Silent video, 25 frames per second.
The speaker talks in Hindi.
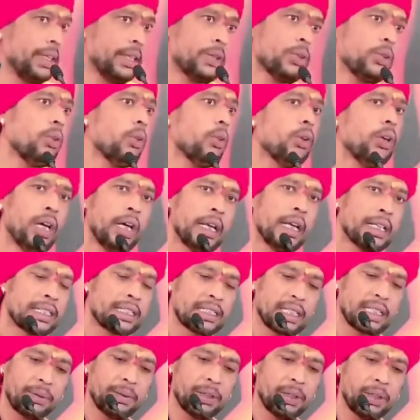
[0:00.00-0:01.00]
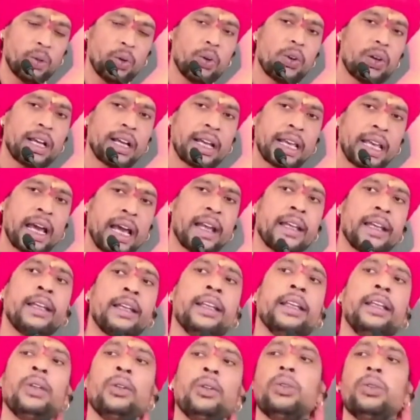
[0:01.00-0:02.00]
देखो सब लोग
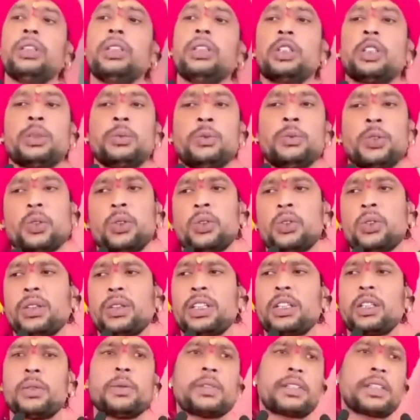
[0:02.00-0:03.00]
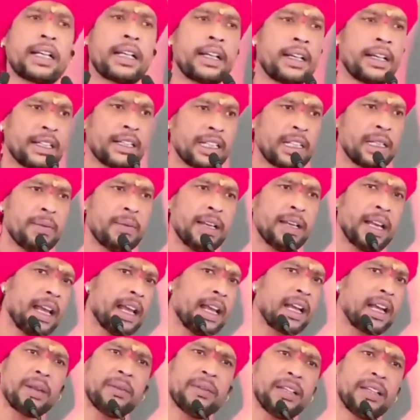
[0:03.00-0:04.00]
ज्ञानी नहीं होते तुम सोचोगे तुम संगति में
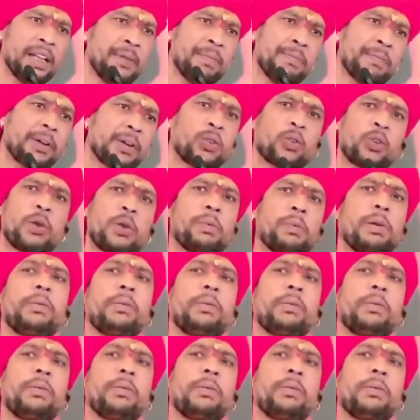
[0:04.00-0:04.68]
रहकर भी हम पर कोई